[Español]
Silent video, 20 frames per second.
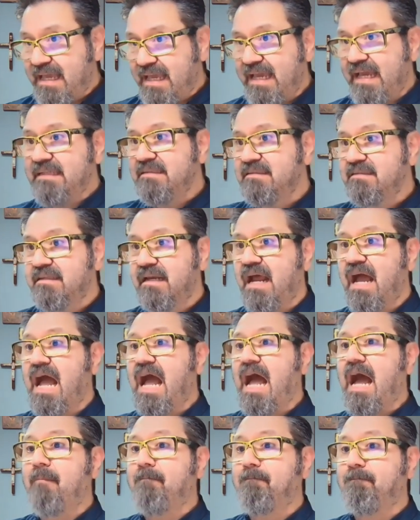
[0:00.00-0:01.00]
entra
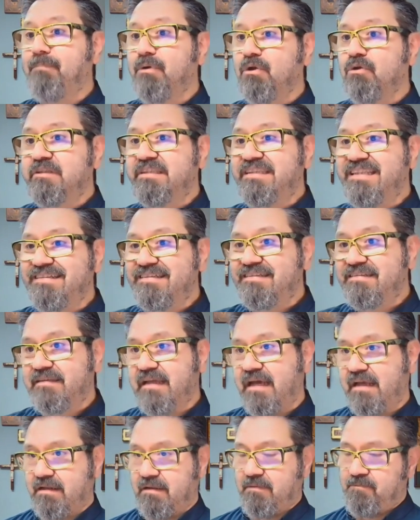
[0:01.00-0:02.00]
a
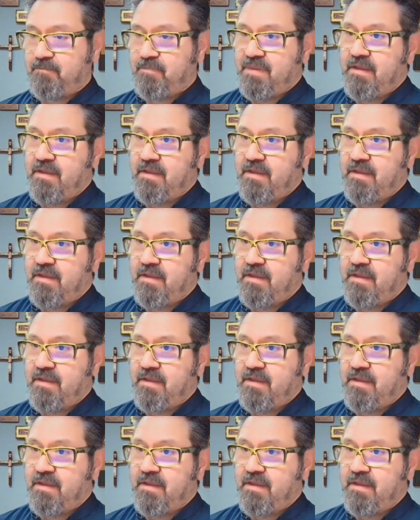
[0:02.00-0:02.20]
protestar.